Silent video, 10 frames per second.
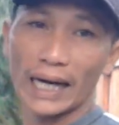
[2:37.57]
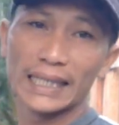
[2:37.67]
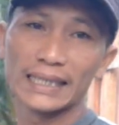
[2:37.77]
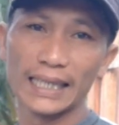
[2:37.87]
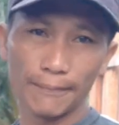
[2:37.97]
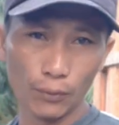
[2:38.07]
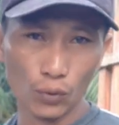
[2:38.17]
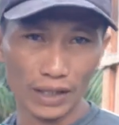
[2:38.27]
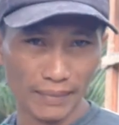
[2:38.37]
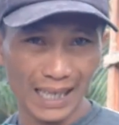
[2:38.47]
kali 35
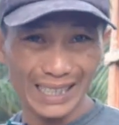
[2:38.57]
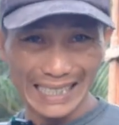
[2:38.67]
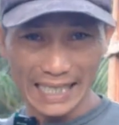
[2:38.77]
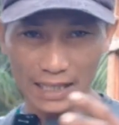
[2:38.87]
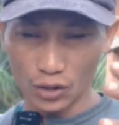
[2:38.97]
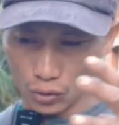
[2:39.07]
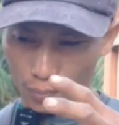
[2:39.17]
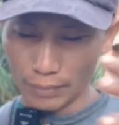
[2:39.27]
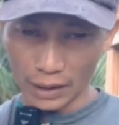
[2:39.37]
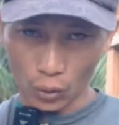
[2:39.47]
isi
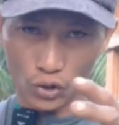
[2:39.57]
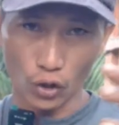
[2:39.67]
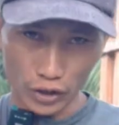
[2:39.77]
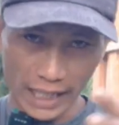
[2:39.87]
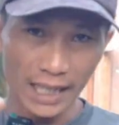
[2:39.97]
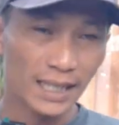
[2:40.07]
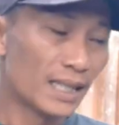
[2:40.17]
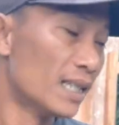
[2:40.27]
betorconnya.